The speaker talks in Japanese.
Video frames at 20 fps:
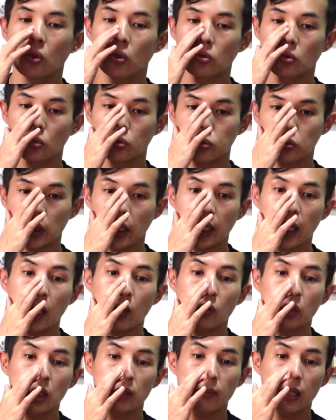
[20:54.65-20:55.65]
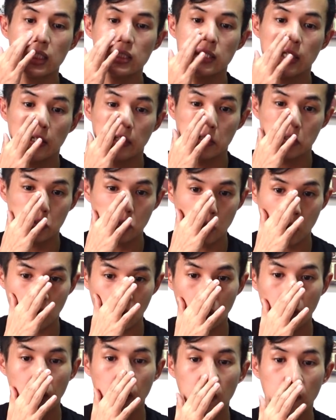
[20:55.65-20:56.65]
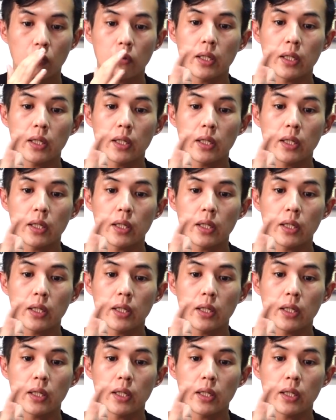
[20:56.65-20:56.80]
国の船がおりましたでしょう。